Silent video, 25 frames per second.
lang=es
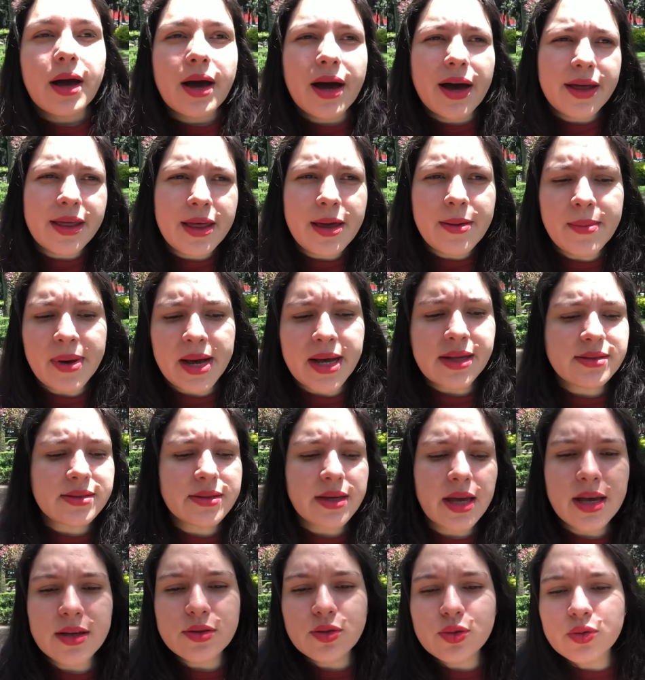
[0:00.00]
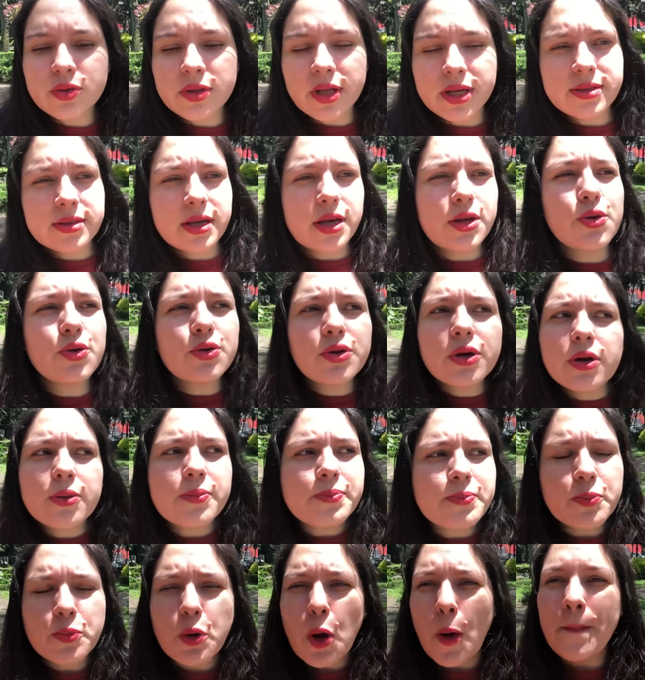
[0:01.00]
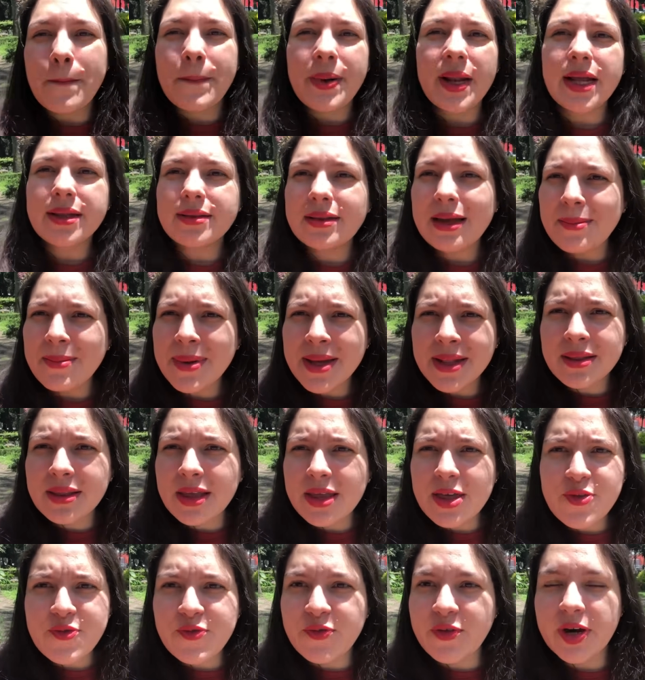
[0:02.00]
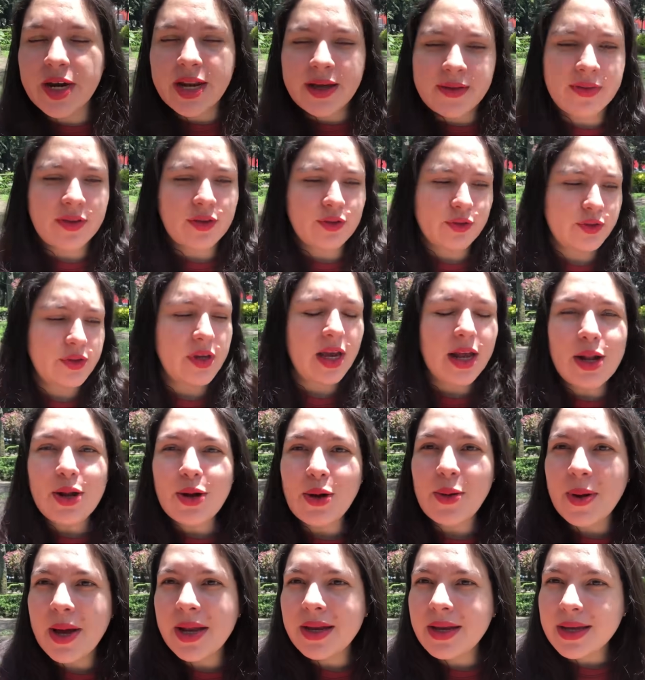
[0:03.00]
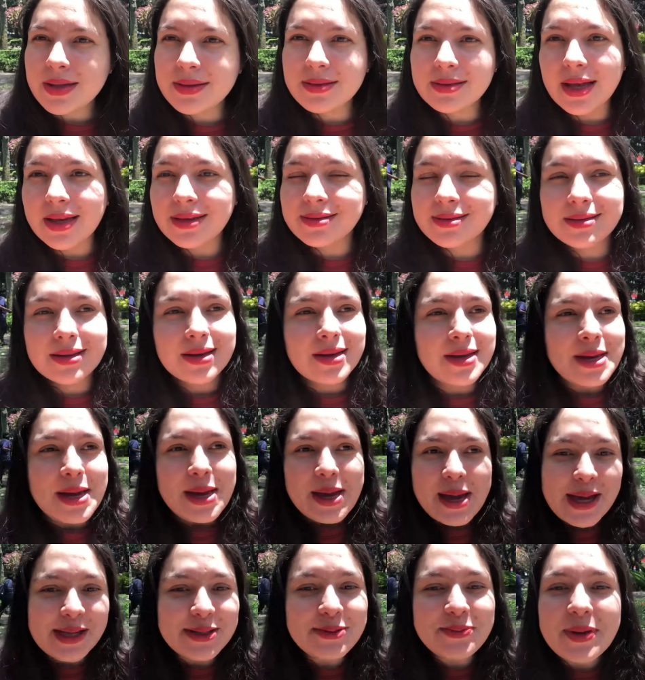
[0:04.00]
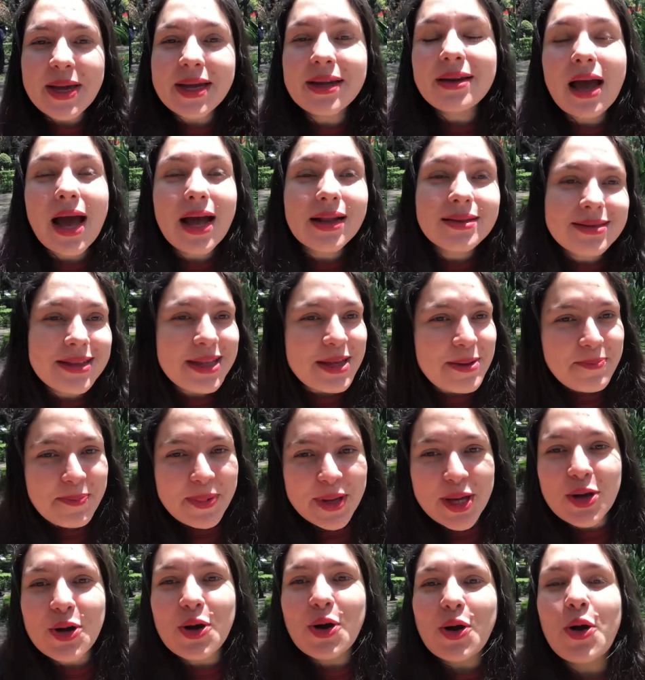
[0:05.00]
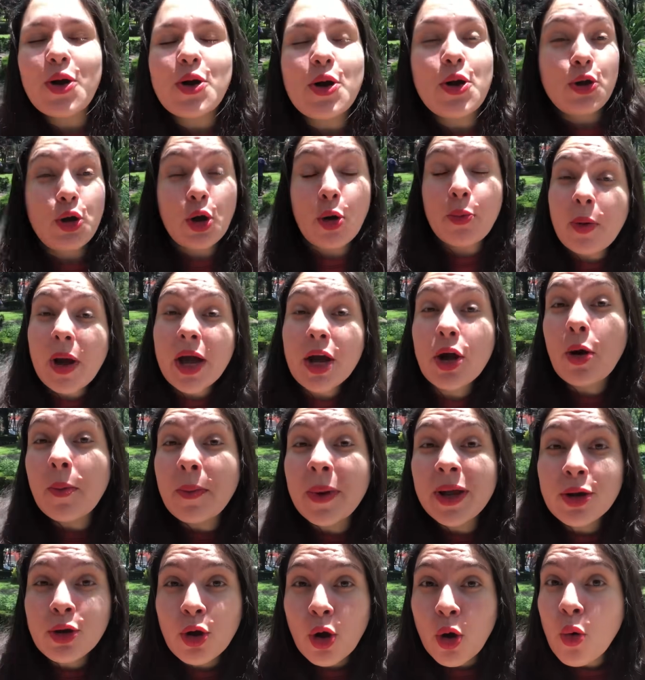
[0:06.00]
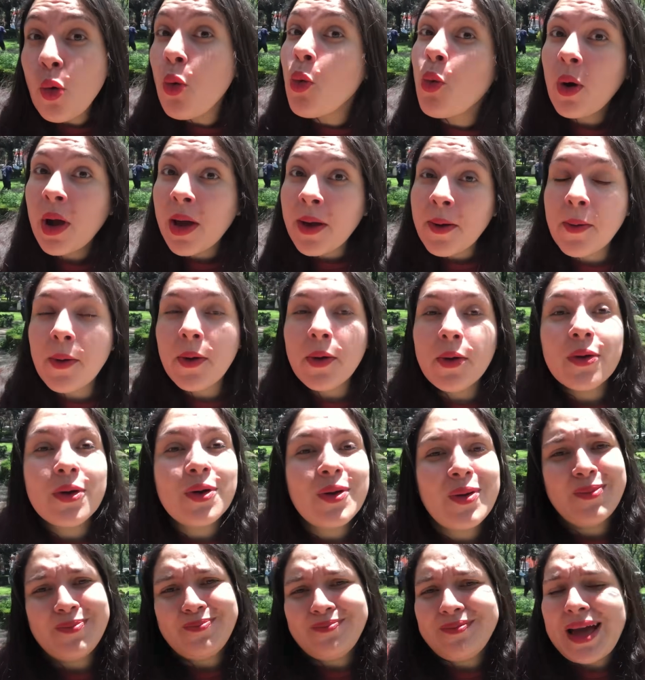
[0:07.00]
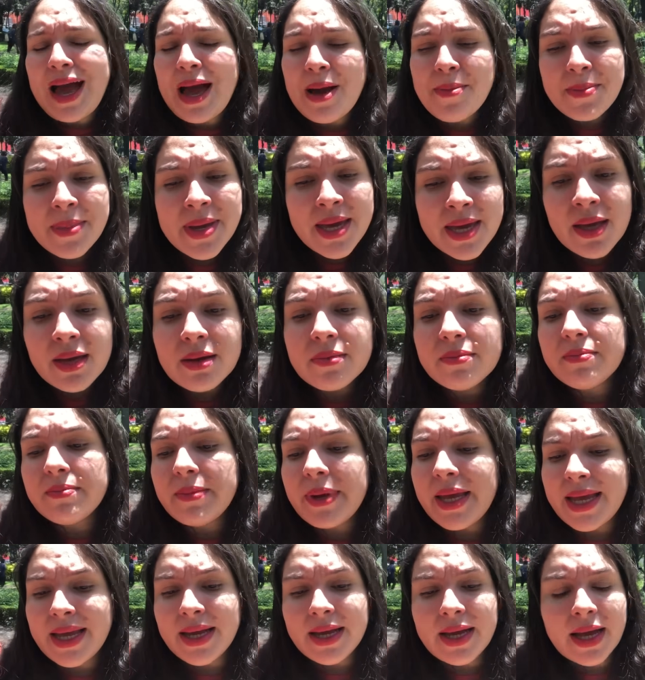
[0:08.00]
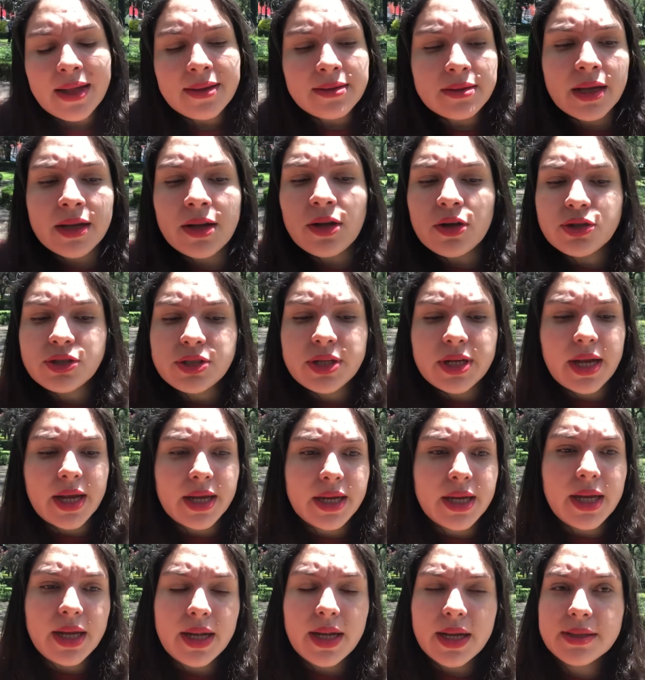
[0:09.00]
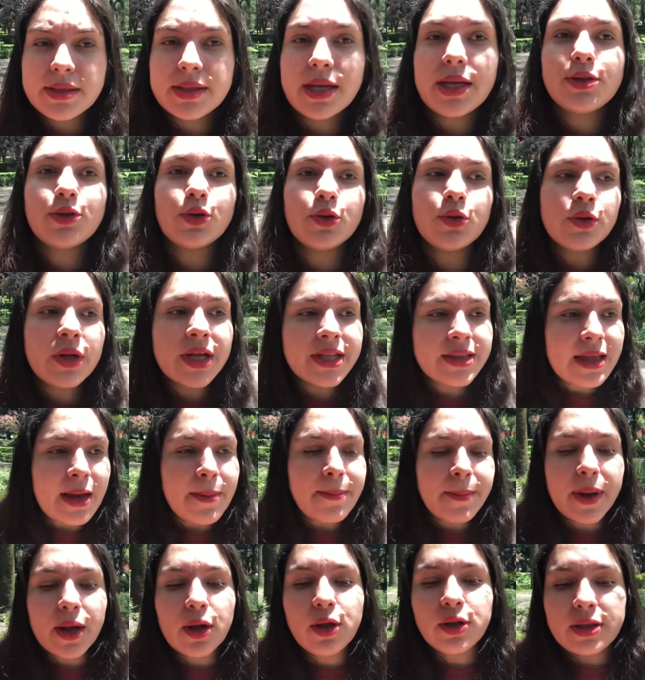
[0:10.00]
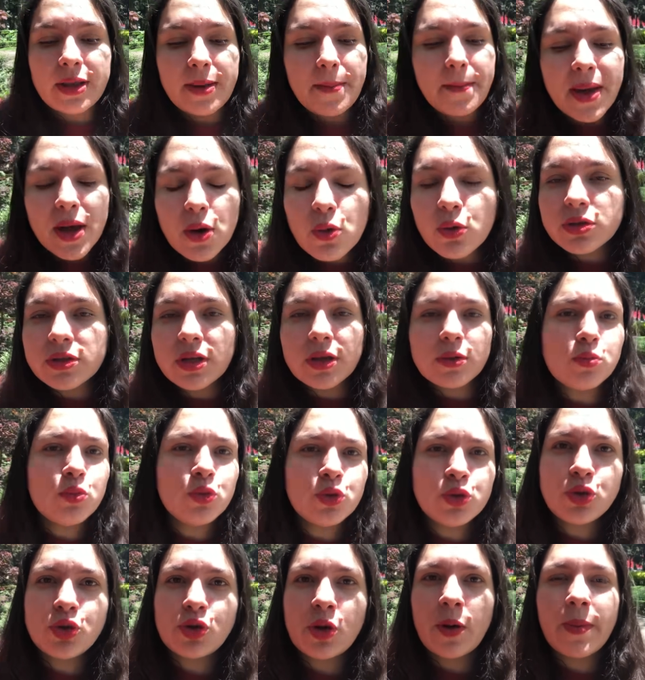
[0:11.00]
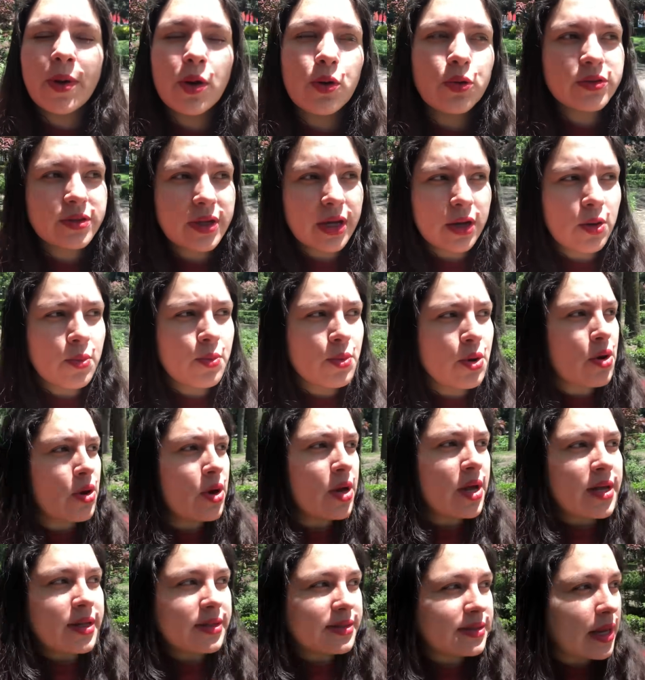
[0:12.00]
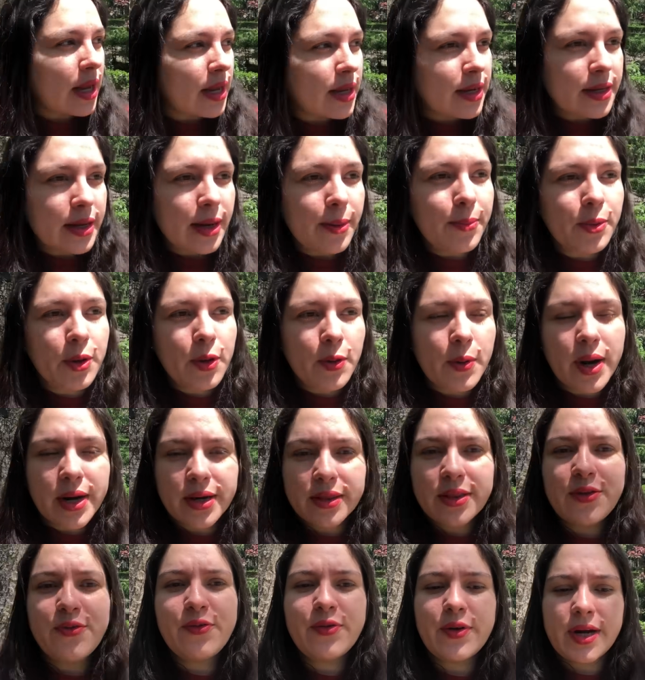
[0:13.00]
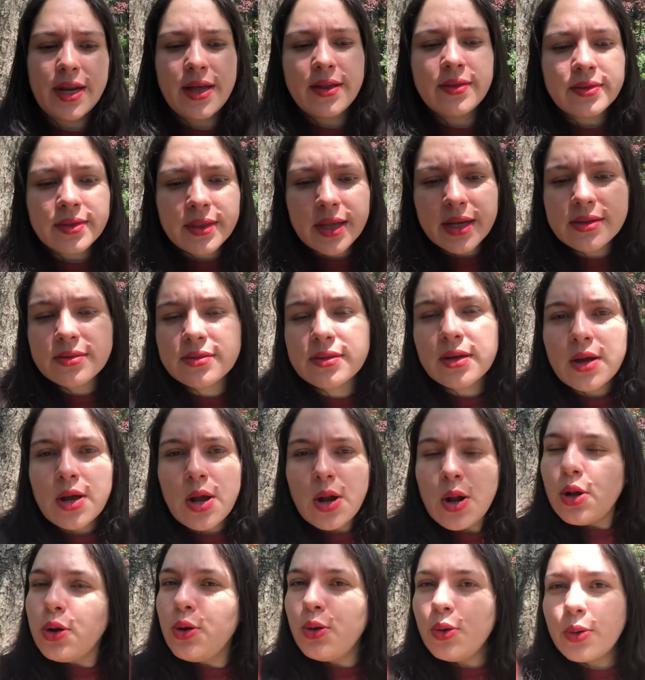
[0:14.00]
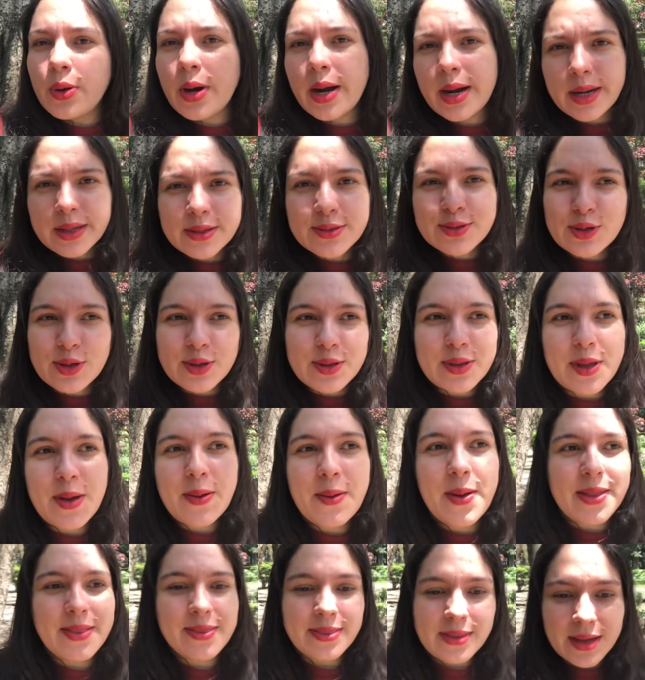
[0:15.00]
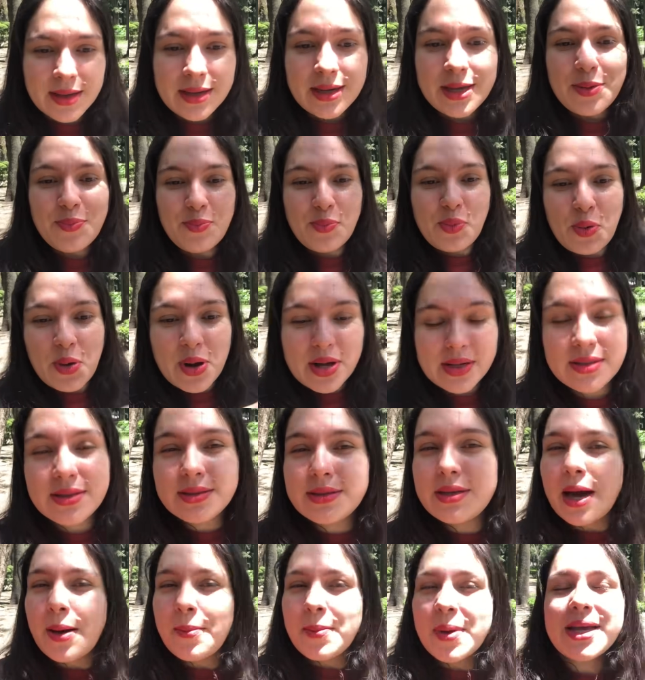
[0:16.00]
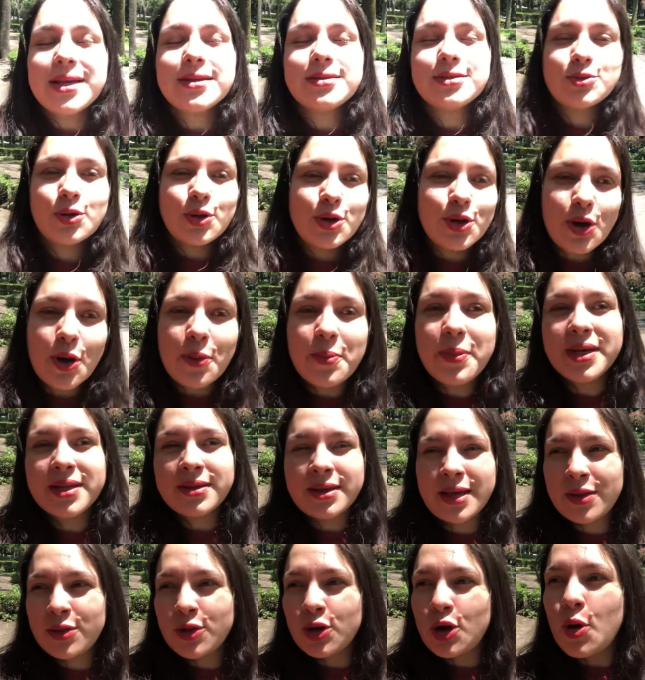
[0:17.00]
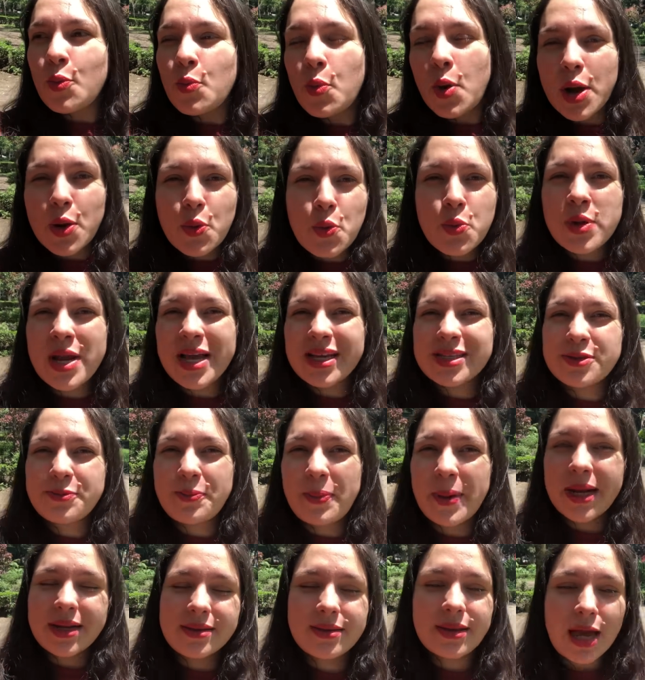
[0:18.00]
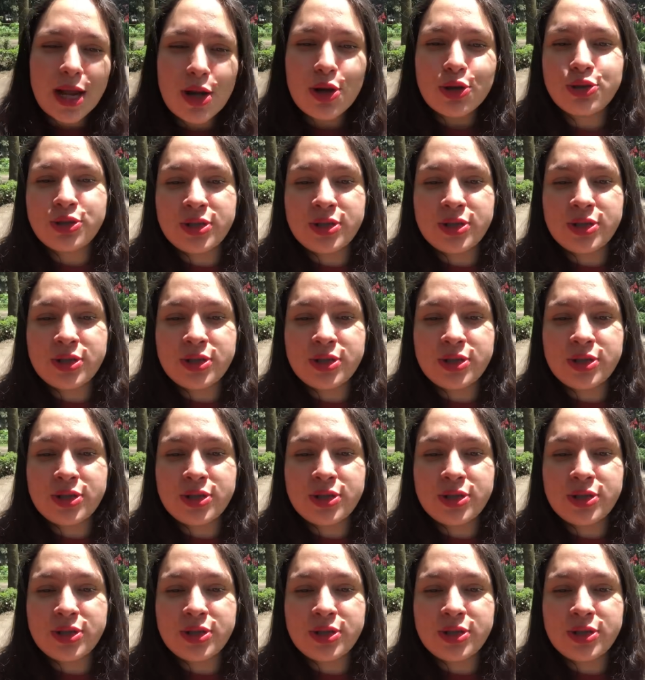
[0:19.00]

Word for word: Además que es un desayuno completamente diferente. Ustedes lo ven y es, es, es bien atípico. Lo puedes comer con huevo, a mí me encantan los chilaquiles, estoy en una etapa donde me gustan mucho, me gusta como salir a probar diferentes lugares donde vendan y pues ya me estoy convirtiendo como en una experta de los